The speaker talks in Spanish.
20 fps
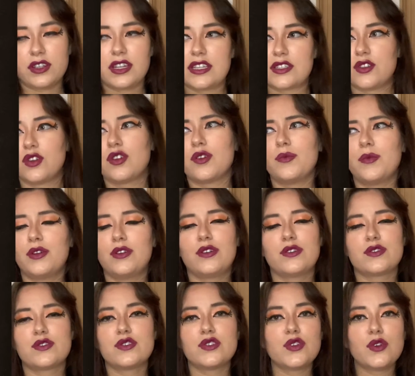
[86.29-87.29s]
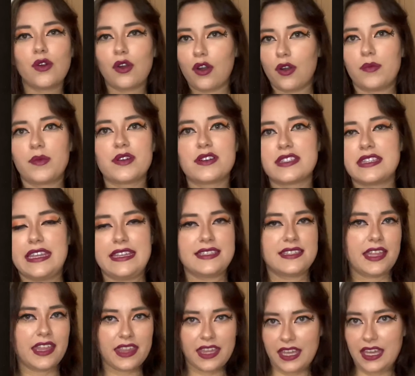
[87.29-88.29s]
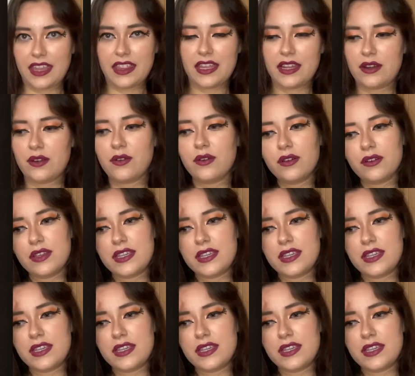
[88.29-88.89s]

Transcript: que son como los newcomers de esta década, ¿no?